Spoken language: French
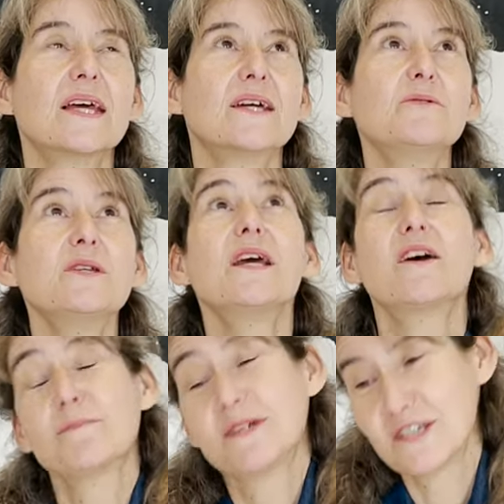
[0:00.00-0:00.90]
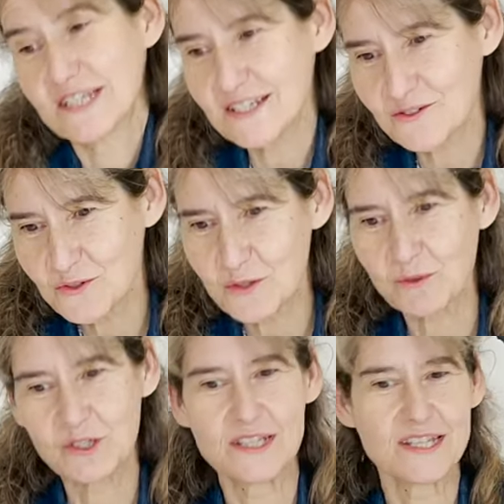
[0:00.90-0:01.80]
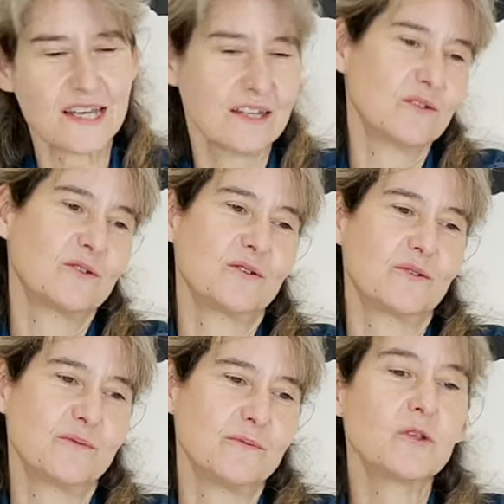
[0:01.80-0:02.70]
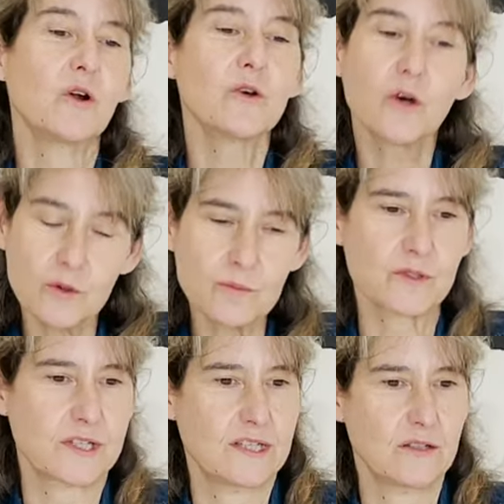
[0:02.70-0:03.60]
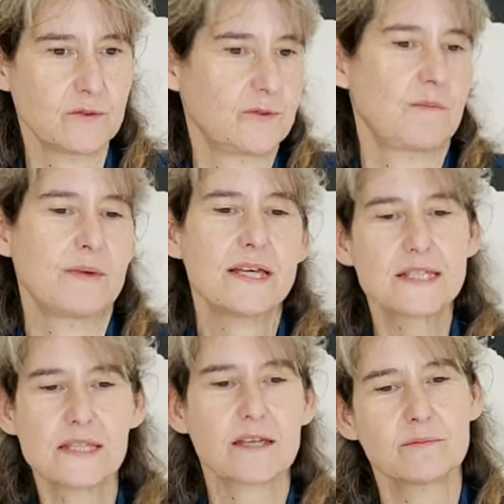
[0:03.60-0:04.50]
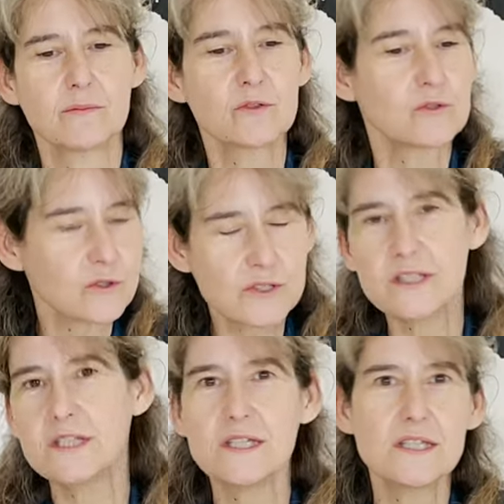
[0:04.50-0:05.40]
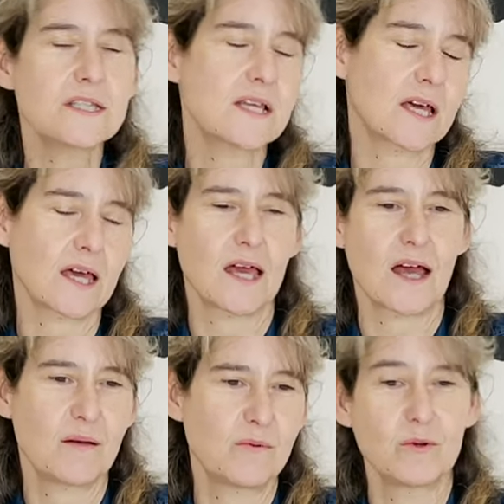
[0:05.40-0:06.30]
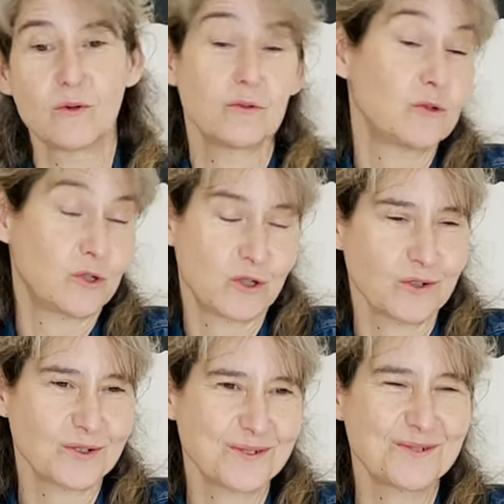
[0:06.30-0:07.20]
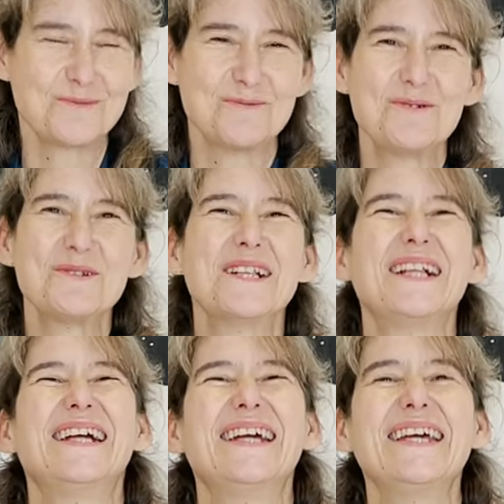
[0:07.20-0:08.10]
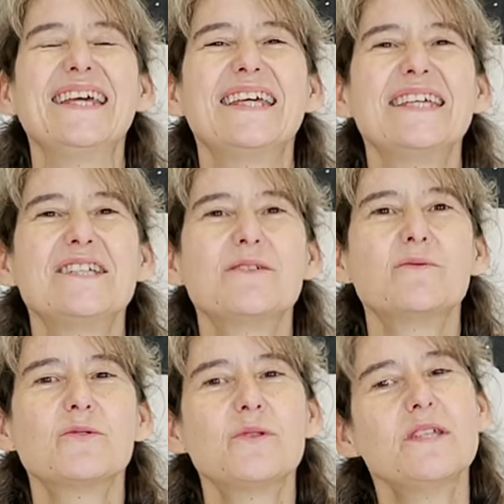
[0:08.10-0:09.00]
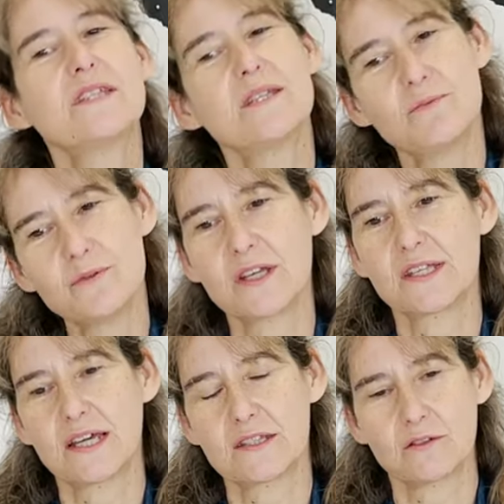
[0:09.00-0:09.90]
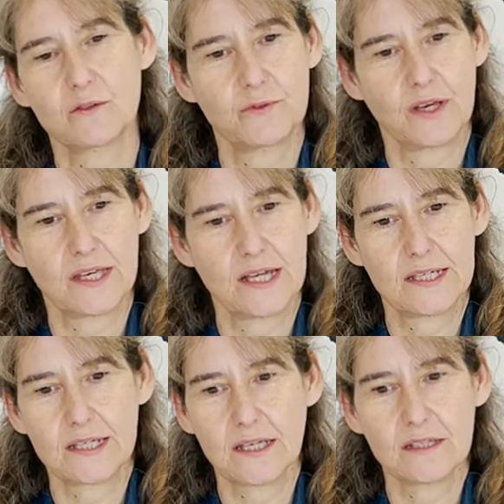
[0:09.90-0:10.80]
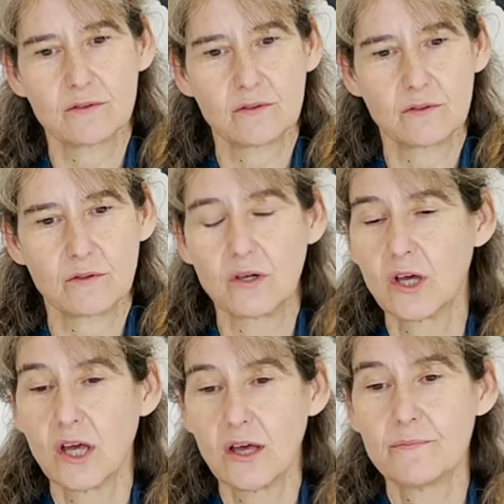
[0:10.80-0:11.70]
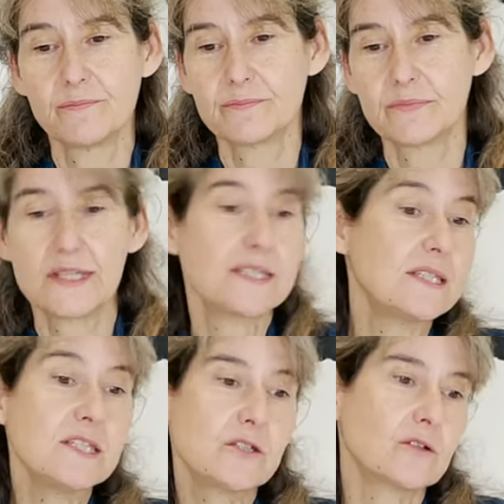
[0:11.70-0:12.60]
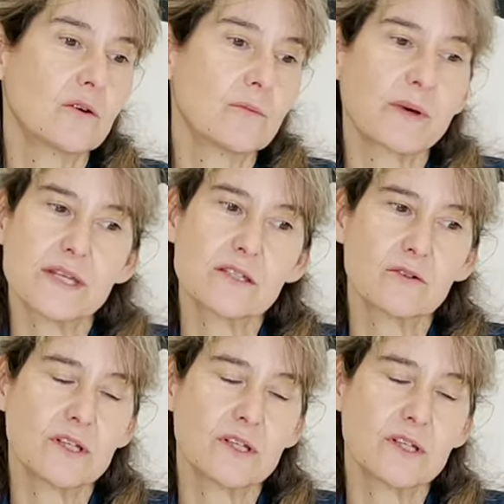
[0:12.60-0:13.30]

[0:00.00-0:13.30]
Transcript: Oui, alors bah, justement, j'ai essayé de. Dans le roman, c'était une femme extrêmement toxique, désagréable, chiante en deux mots. Et je me suis dit que c'était plus intéressant d'en faire quelqu'un de d'exigeant, presque